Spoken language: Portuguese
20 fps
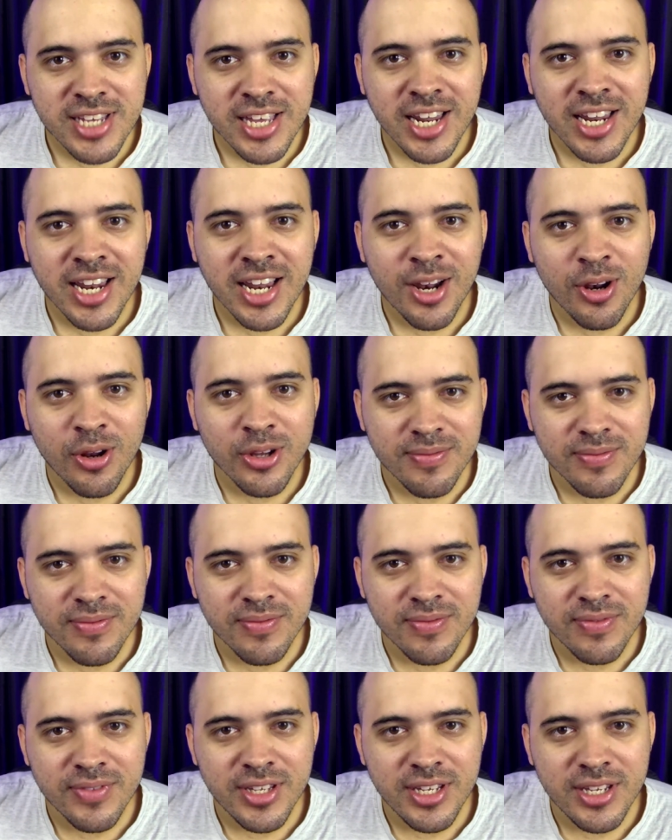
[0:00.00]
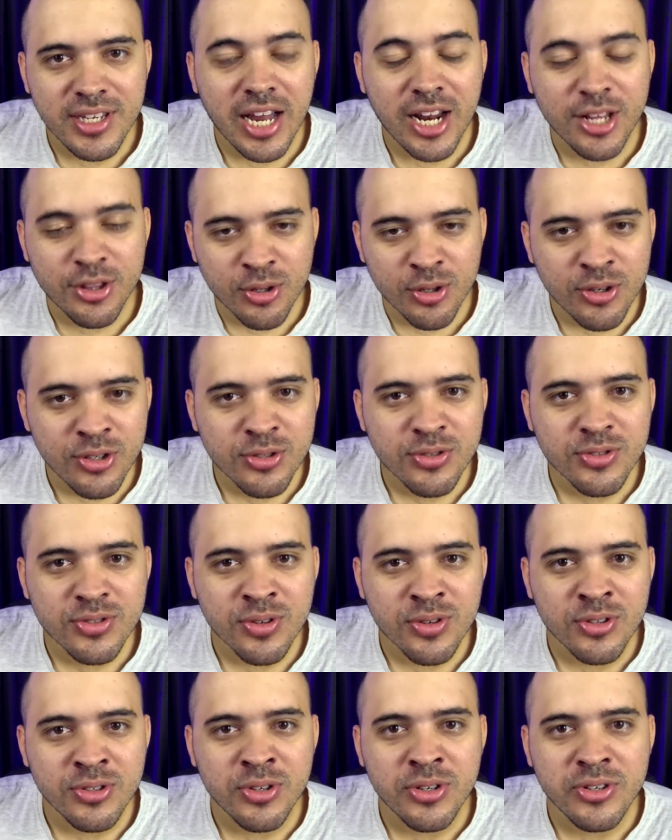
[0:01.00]
na loja de eletrônicos
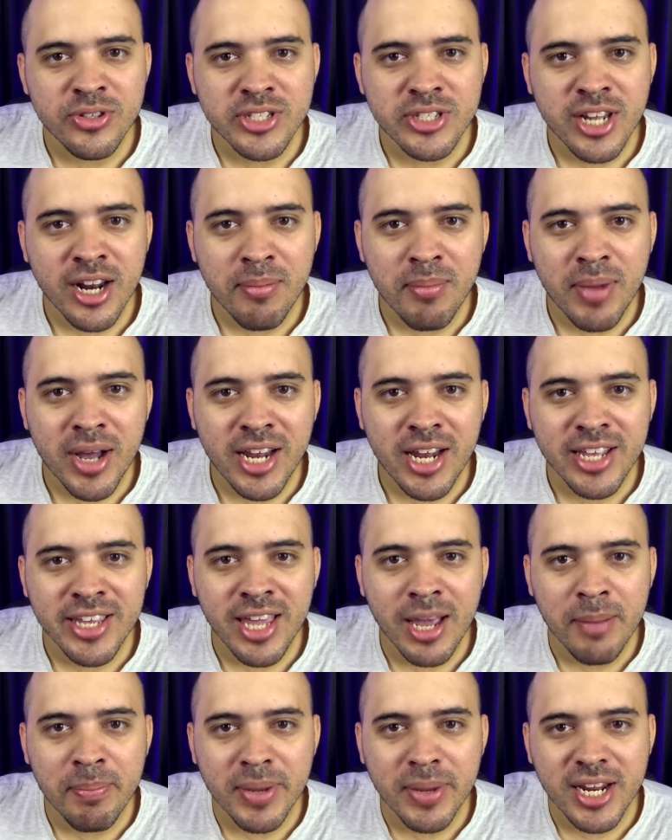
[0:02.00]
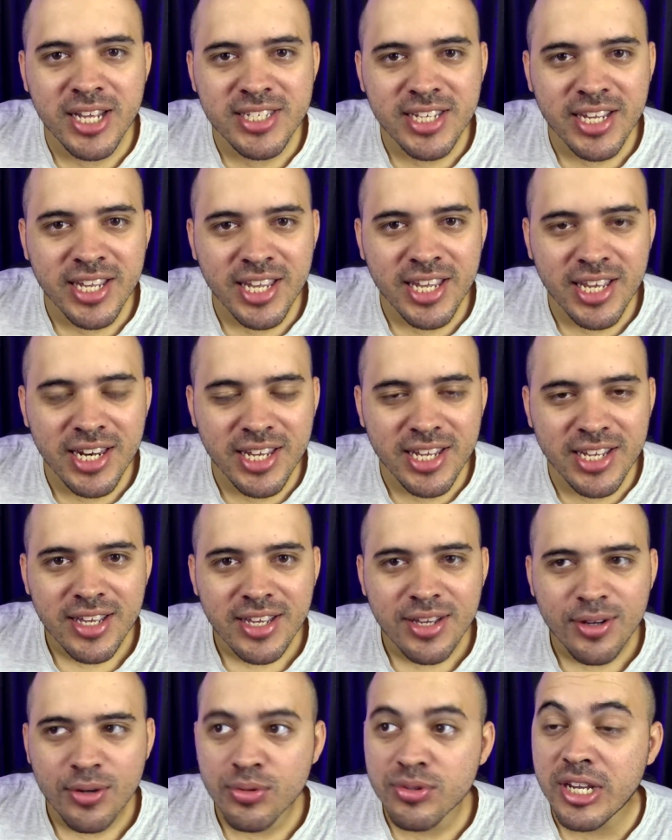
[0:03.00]
onde o Rio trabalha que aparece aquele
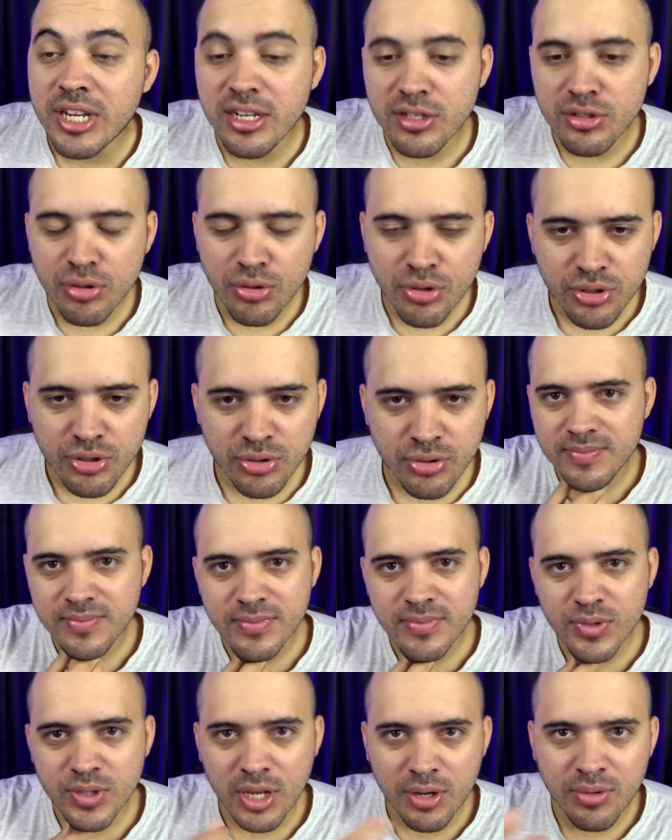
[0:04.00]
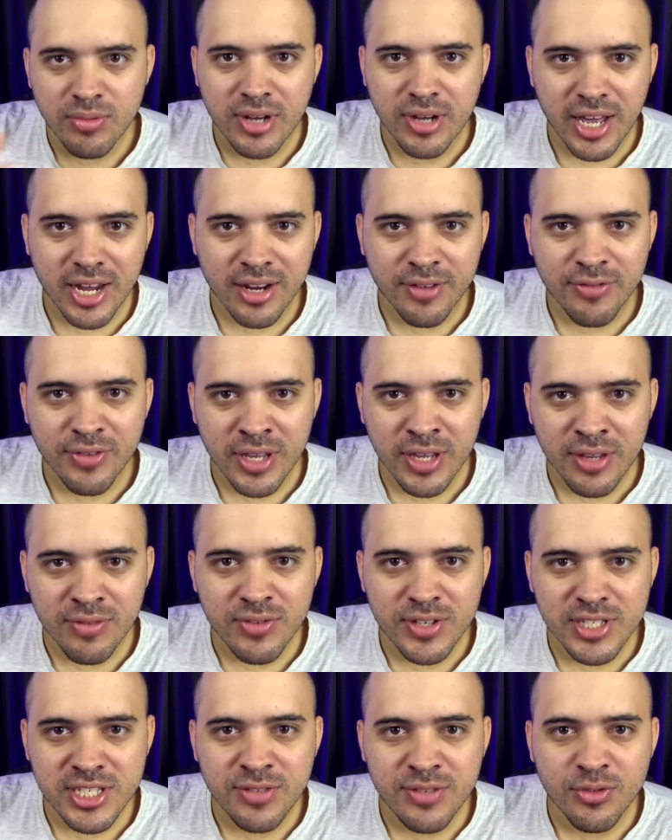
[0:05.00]
o translúcido, que é o cara que fica
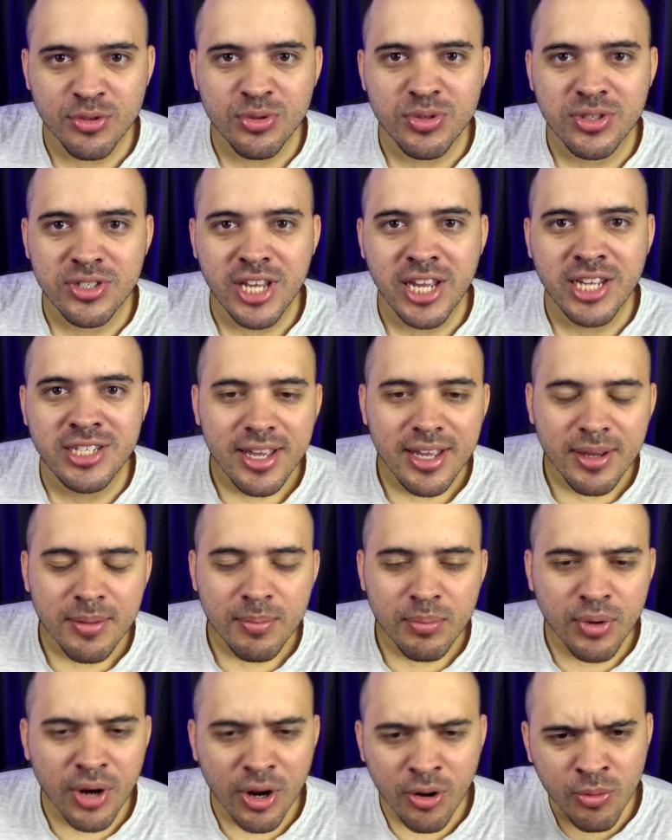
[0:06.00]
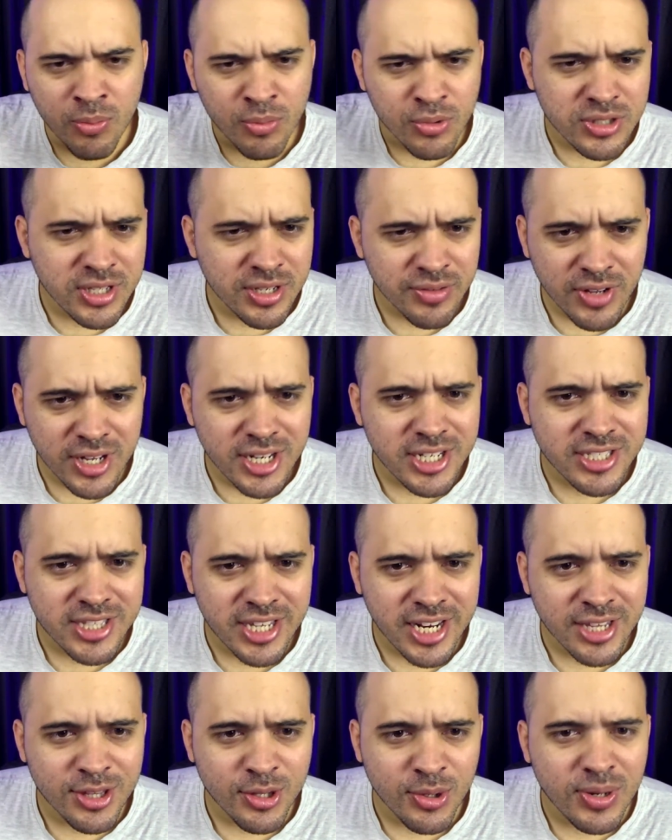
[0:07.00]
invisível do set, né? Por algum motivo eles
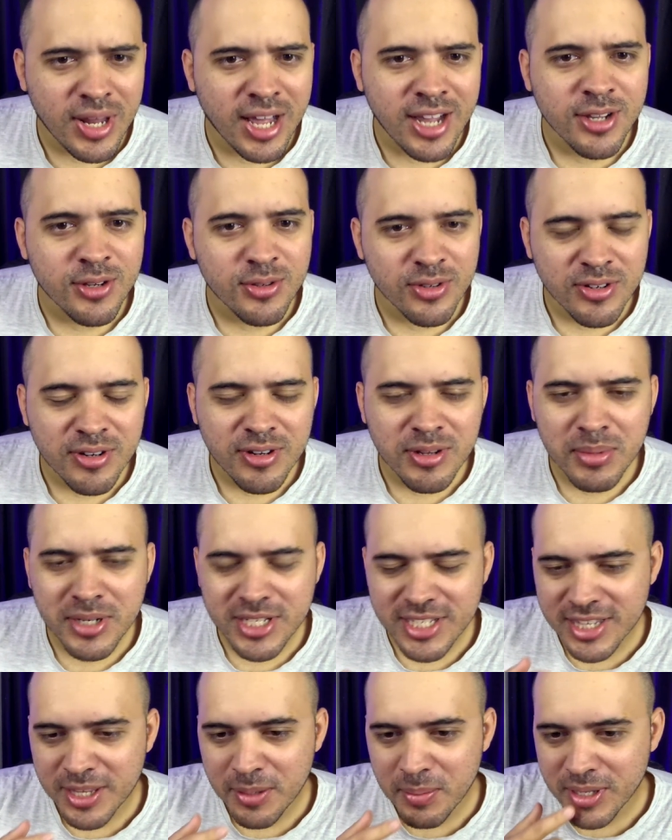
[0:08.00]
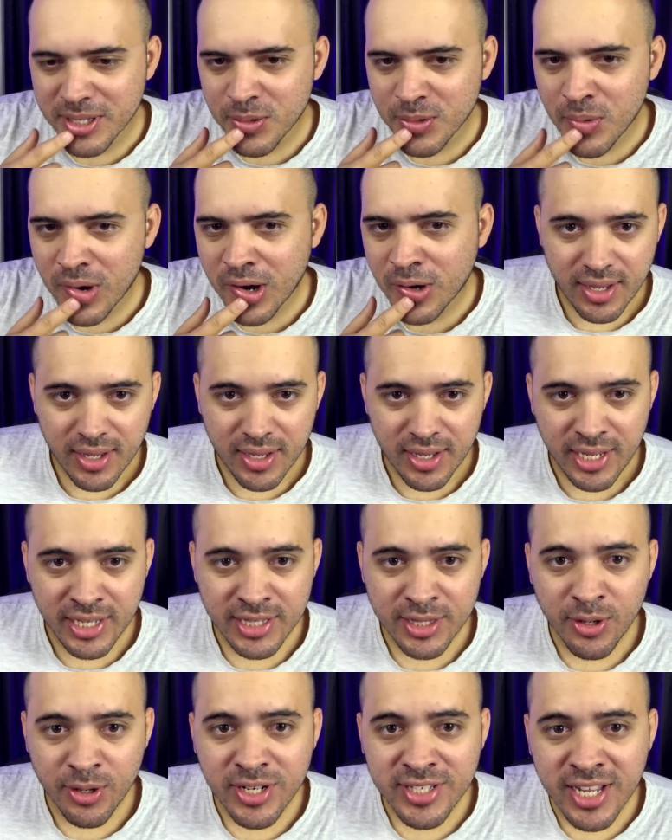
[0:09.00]
tretam lá, que eu não lembro exatamente qual.
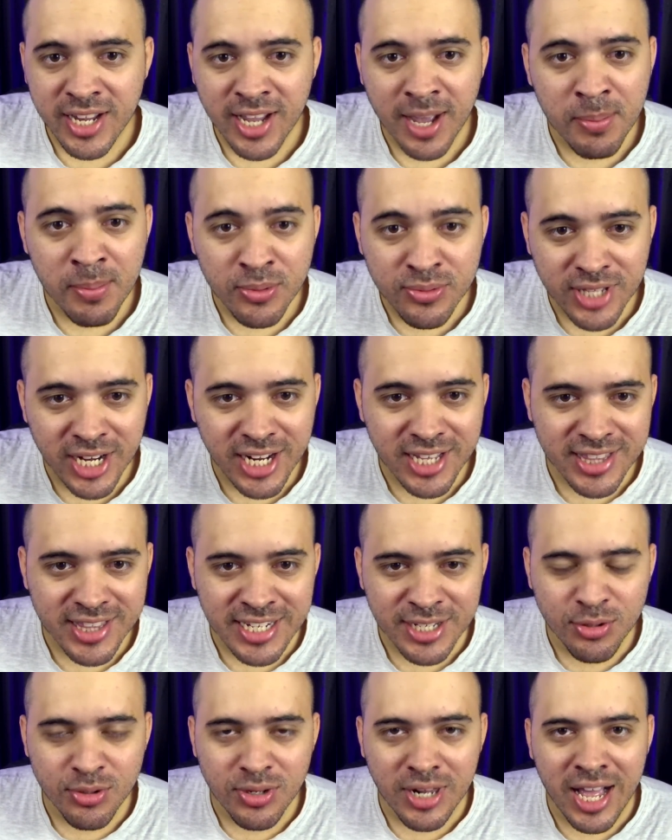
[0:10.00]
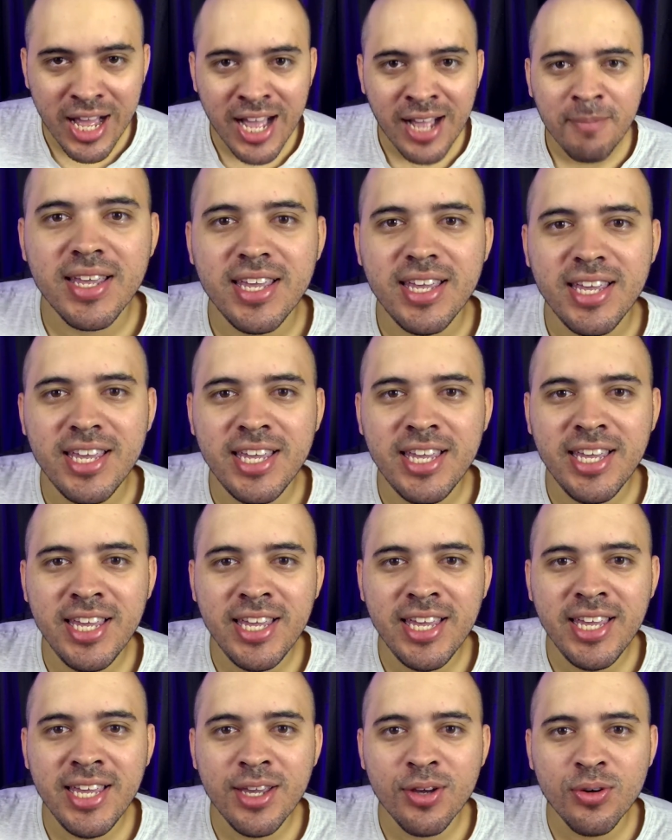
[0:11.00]
Então eles acabam tretando lá
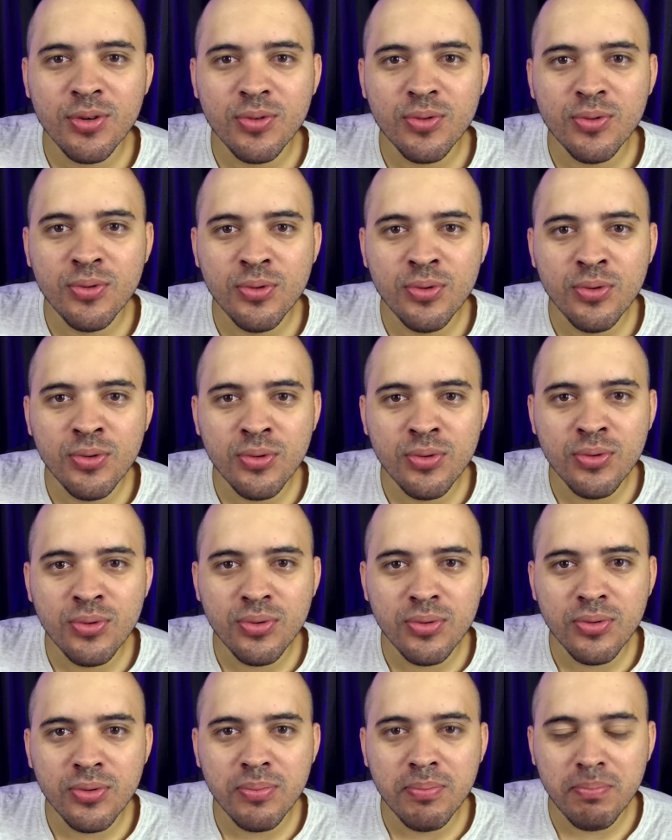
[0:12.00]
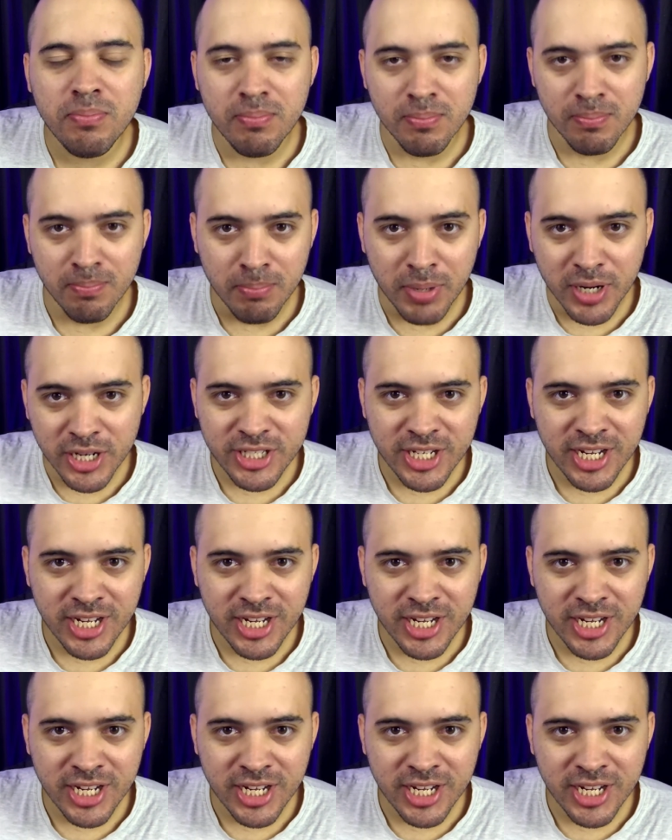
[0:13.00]
e o Butcher